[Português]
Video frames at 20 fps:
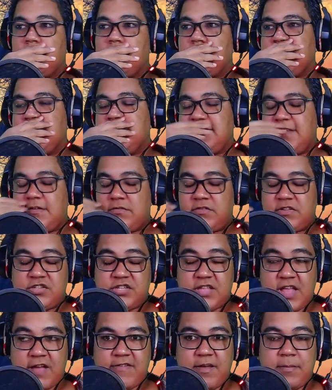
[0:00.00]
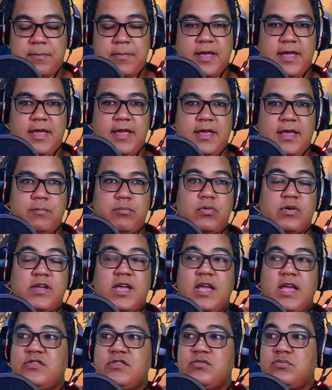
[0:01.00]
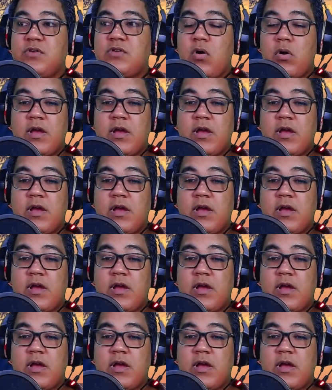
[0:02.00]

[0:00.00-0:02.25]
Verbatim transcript: dizendo que estava bem, porque isso